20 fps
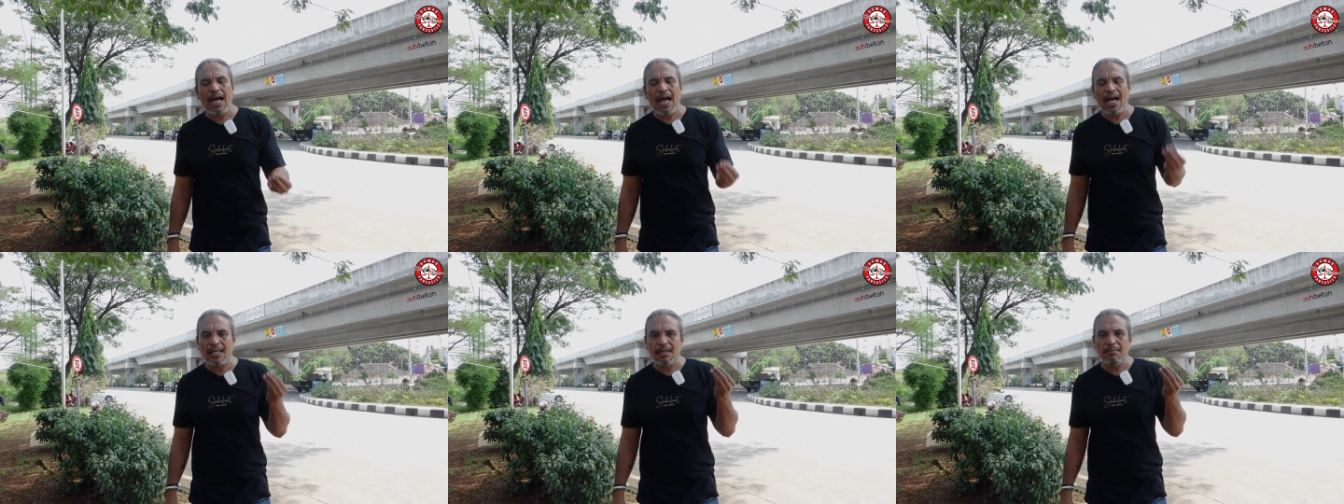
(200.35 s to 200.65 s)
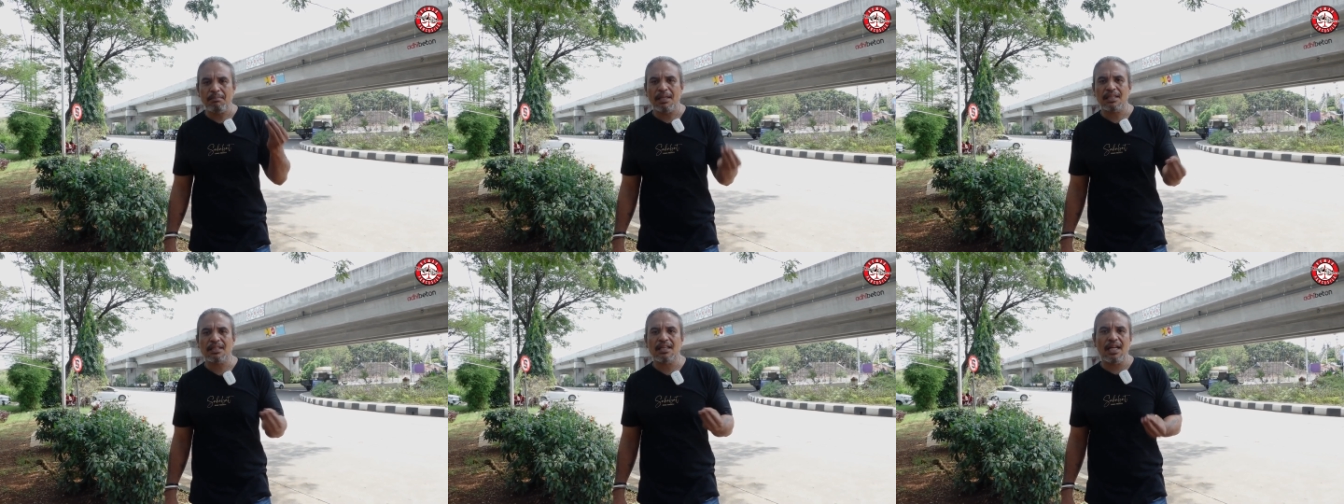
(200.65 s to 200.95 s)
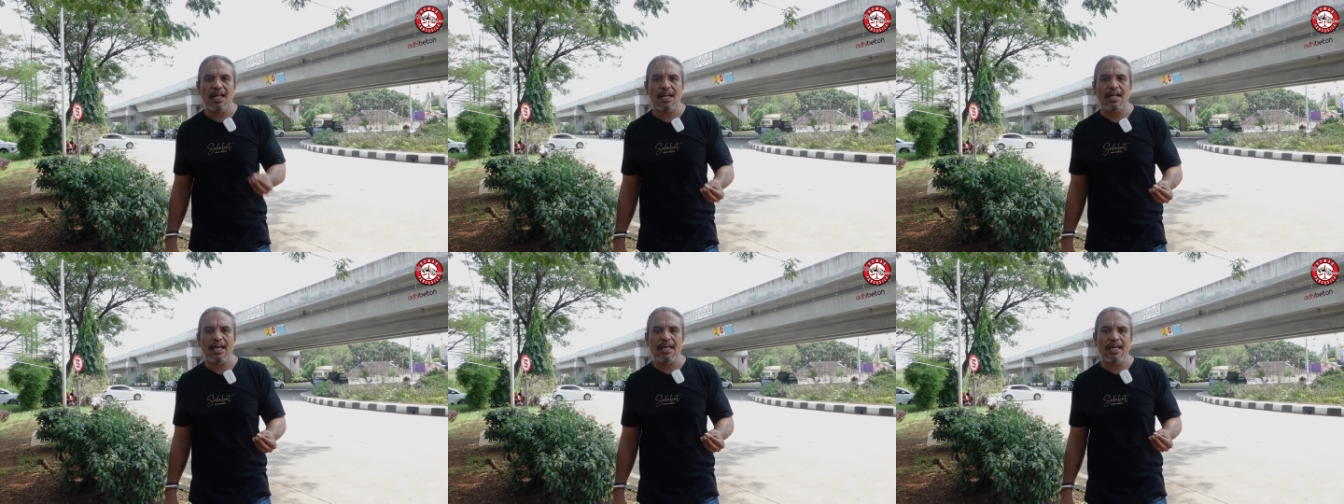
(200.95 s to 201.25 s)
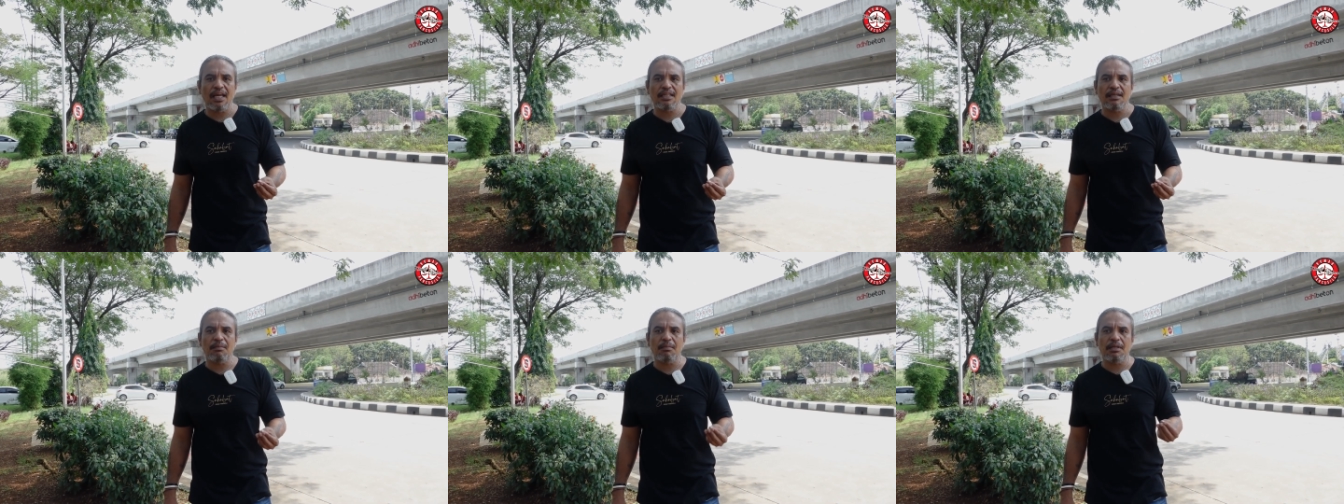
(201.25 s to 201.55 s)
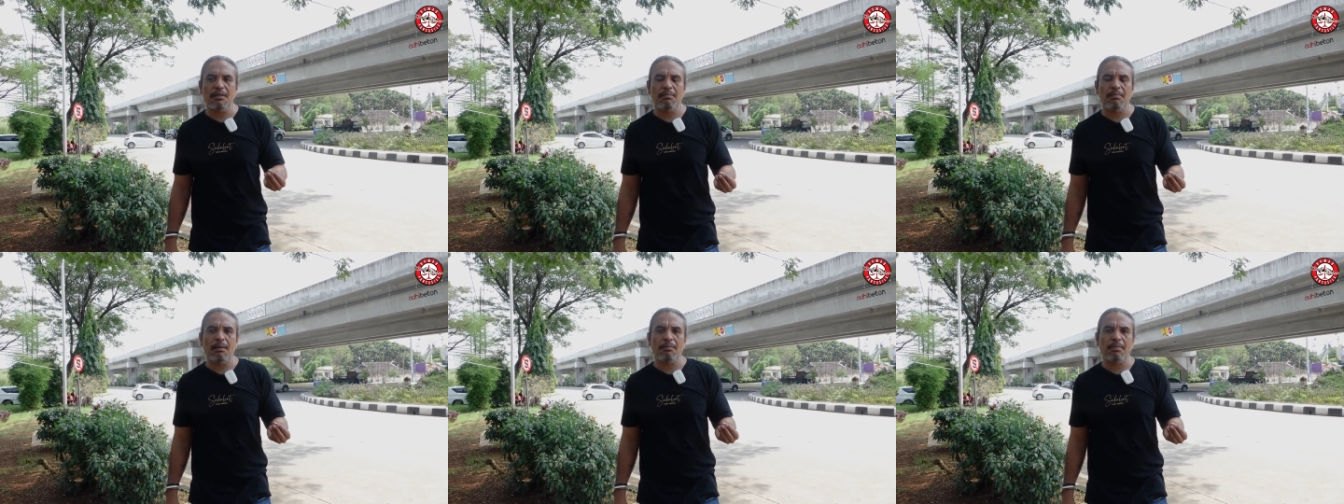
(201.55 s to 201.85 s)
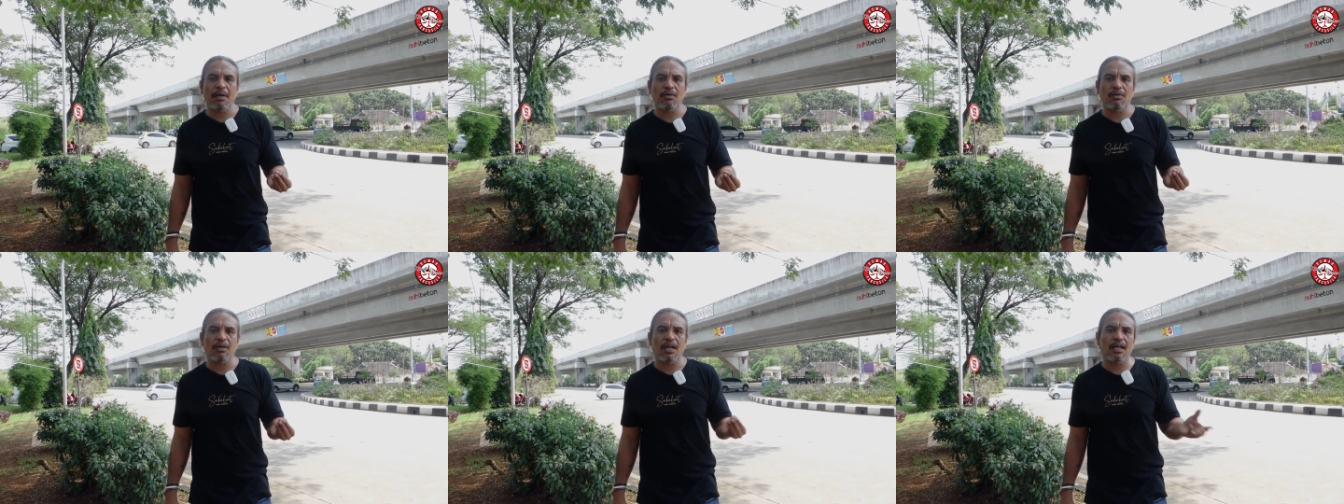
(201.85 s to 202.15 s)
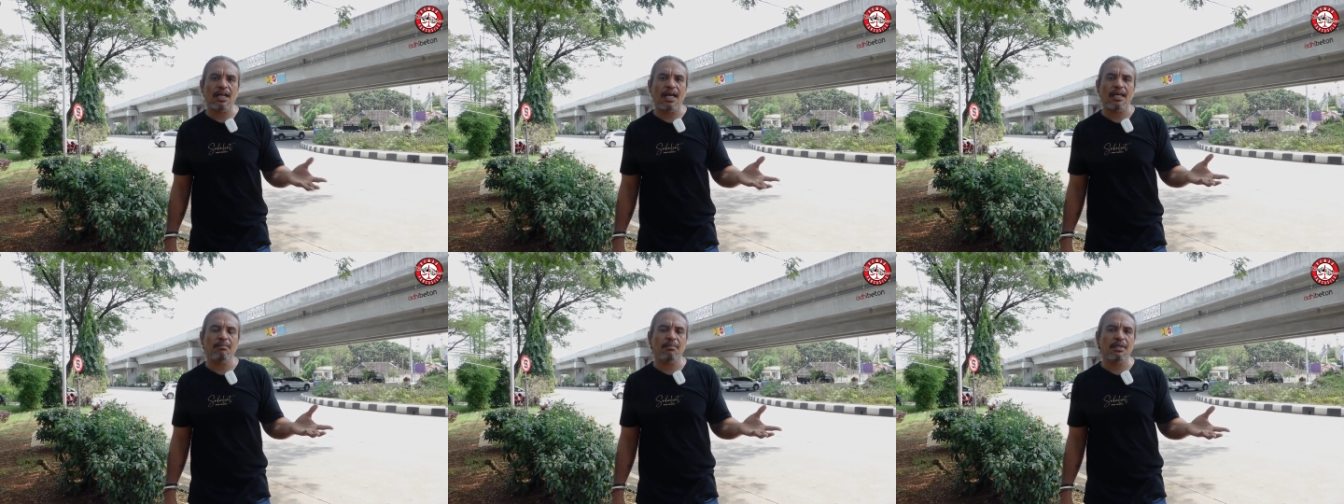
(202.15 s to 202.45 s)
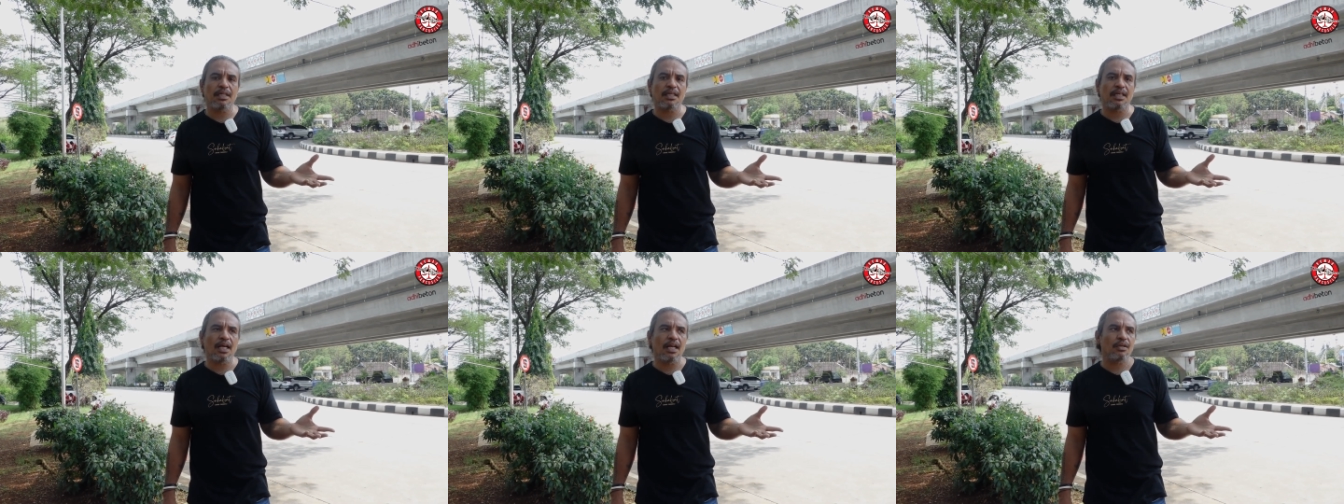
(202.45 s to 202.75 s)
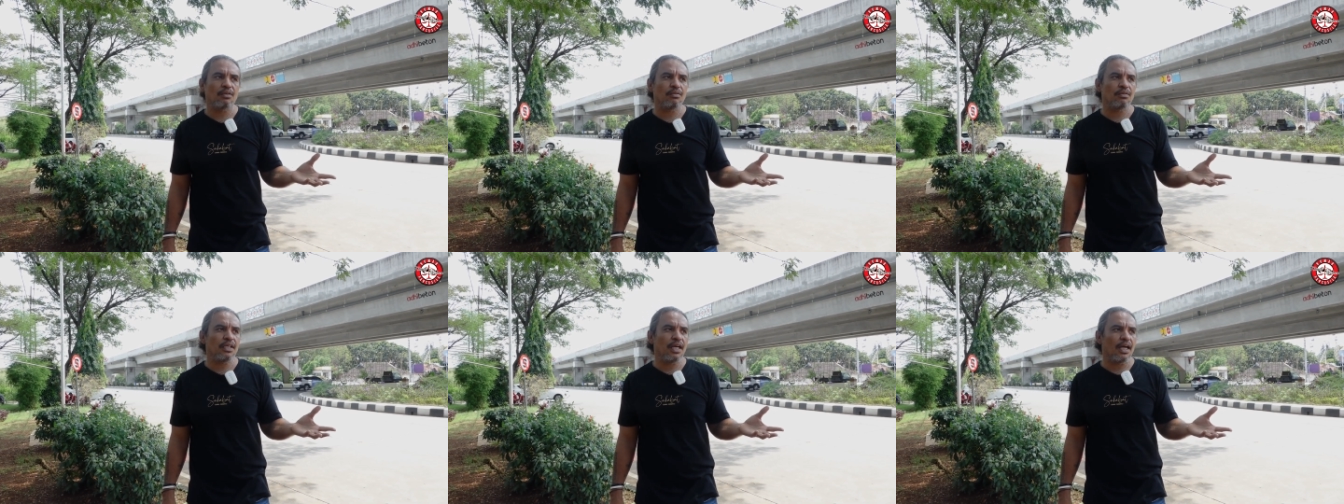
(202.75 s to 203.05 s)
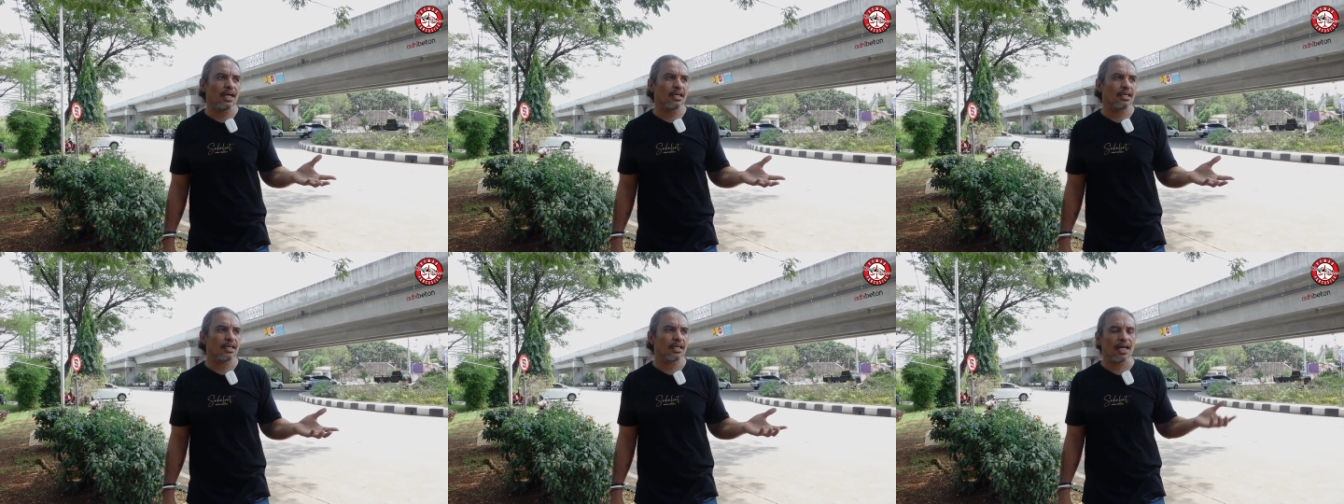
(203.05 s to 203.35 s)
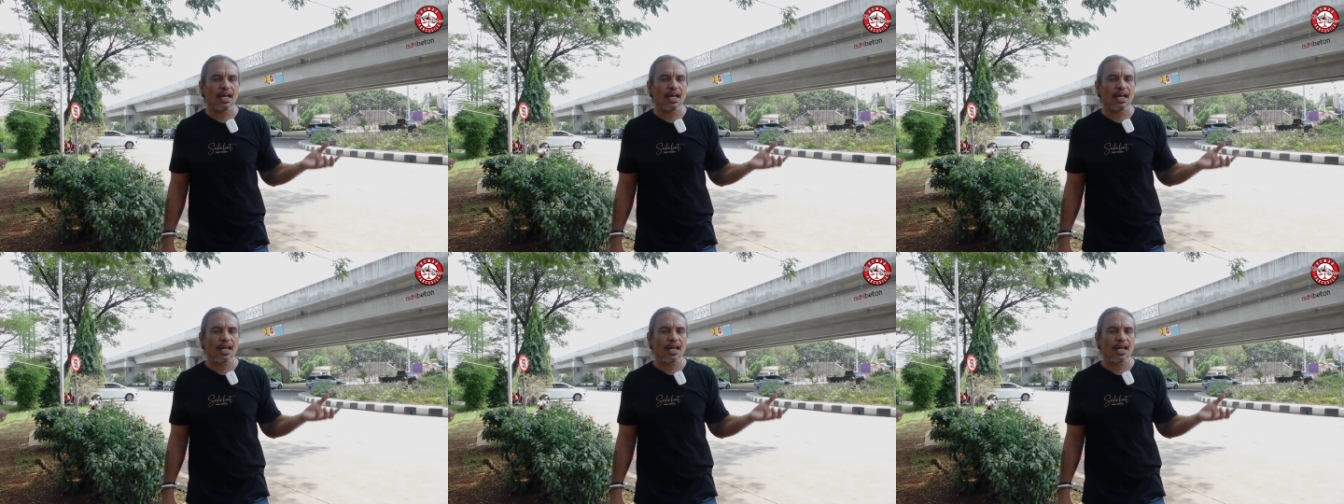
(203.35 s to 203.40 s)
akibat kelalaiannya menyebabkan orang lain meninggal dunia.